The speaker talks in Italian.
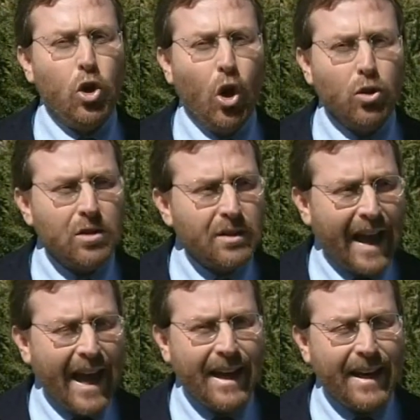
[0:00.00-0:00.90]
del
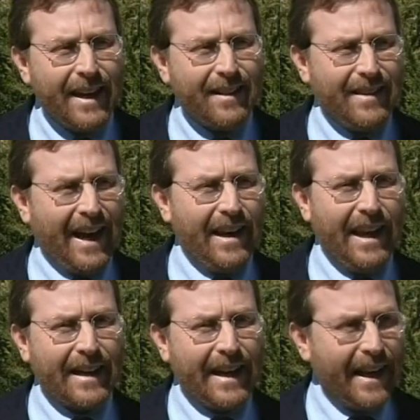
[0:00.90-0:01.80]
verbale dell'udienza del
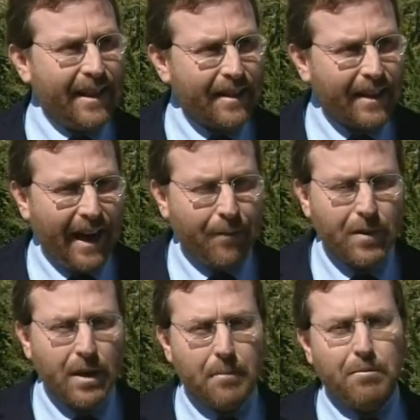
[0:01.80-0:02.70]
13
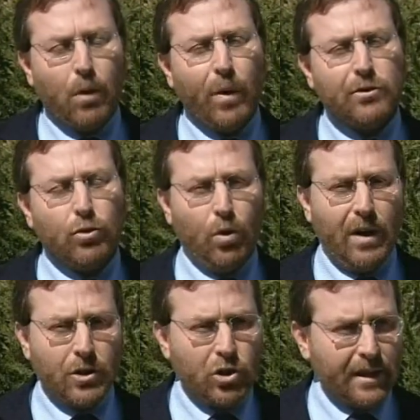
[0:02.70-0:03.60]
dicembre, in cui è
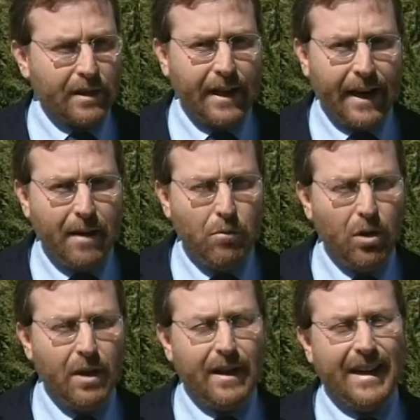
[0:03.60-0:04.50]
stata ascoltata la
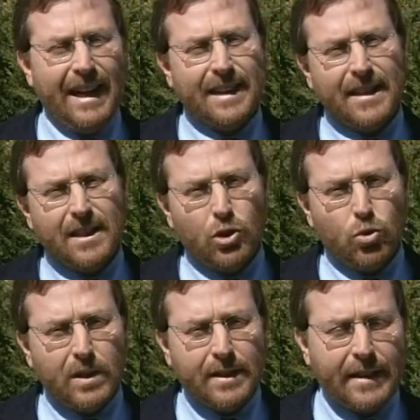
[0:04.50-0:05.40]
compagna di
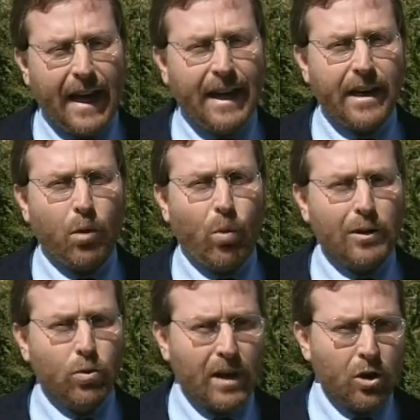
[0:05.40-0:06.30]
Antonino Mangione.
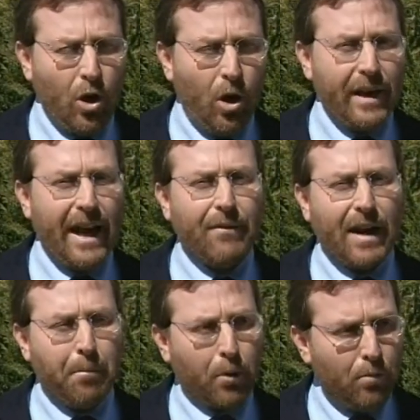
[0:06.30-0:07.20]
Denuncio
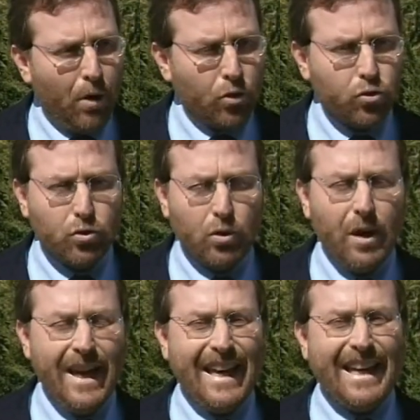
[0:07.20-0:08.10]
l'accaduto e
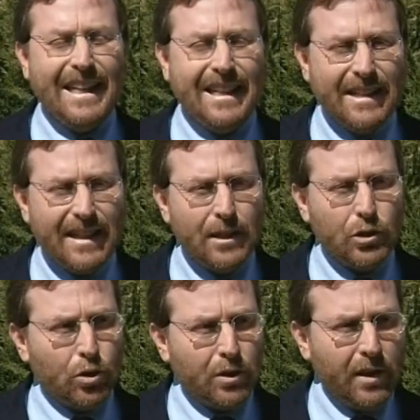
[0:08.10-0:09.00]
sollecito l'accertamento
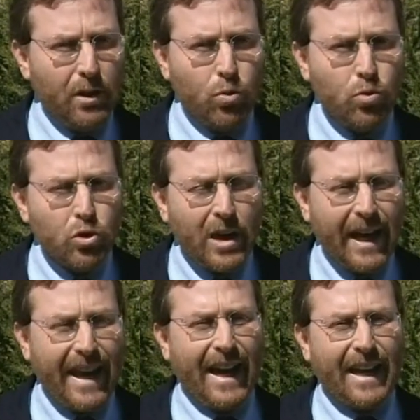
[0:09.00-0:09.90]
penale su
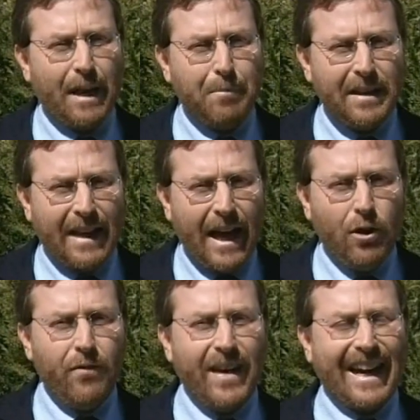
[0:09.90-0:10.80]
circostanze
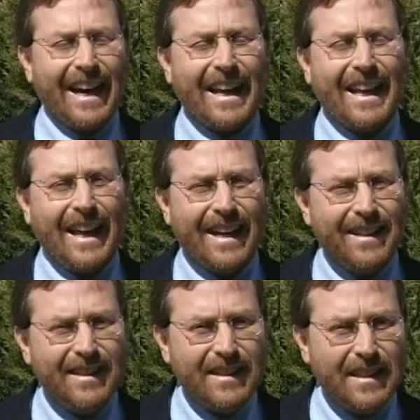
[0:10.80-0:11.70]
inerenti la
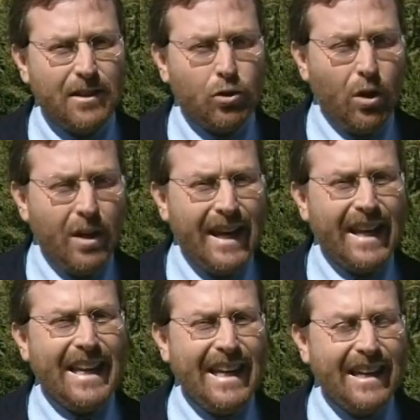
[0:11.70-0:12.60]
collaborazione di
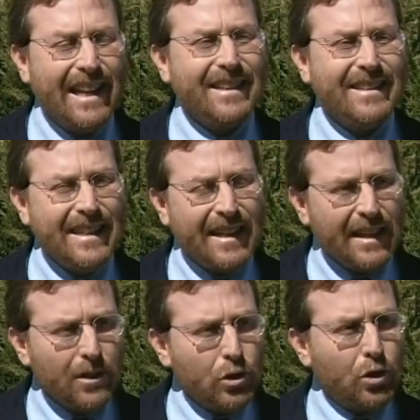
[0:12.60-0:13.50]
Mangione.
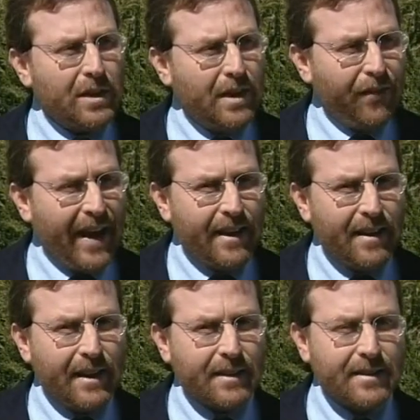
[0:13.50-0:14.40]
Diritto di
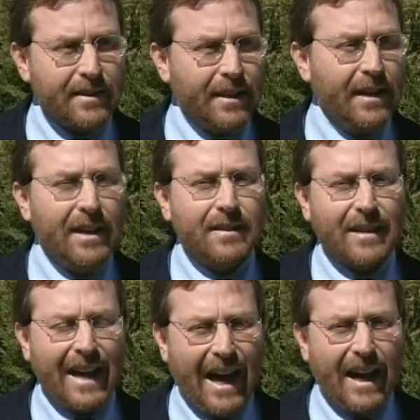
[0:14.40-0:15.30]
difendersi
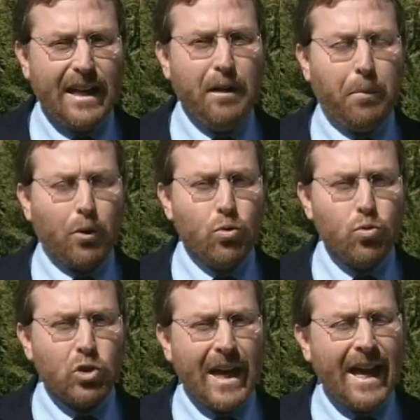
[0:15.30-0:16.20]
tra il
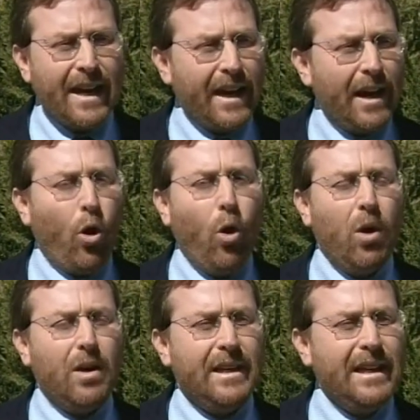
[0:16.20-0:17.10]
pronunciare o
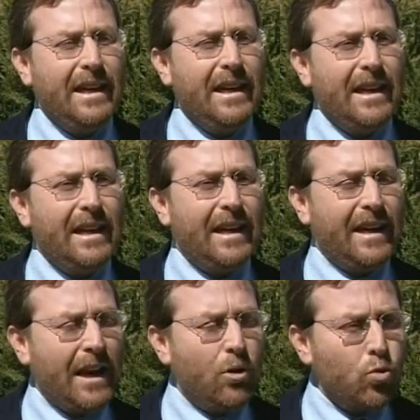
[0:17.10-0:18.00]

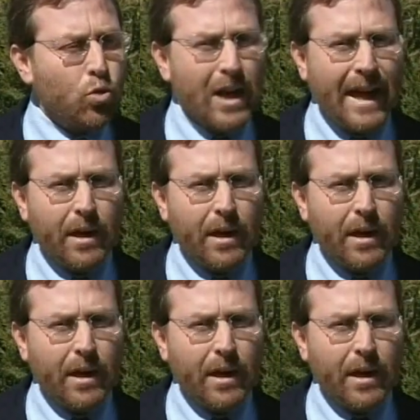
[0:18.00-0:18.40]
l'annunciare.